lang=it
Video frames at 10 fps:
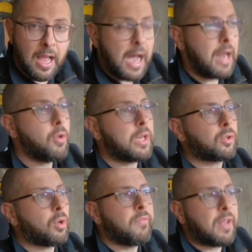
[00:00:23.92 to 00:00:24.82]
allora
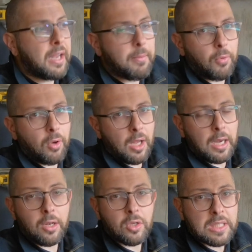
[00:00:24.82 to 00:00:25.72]
troveremo
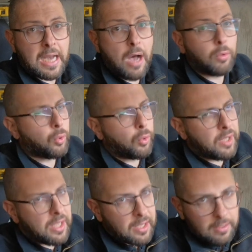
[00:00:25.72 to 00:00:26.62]
la nostra auto
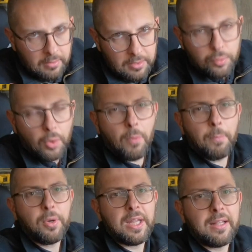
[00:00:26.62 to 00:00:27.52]
e le sue
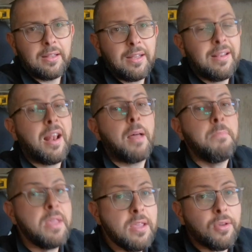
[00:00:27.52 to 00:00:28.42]
componenti nella
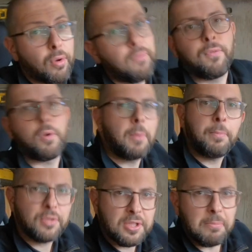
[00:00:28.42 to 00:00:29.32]
miglior forma
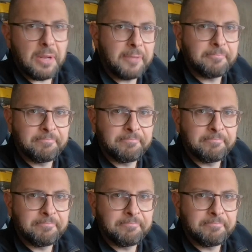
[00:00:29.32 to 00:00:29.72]
possibile.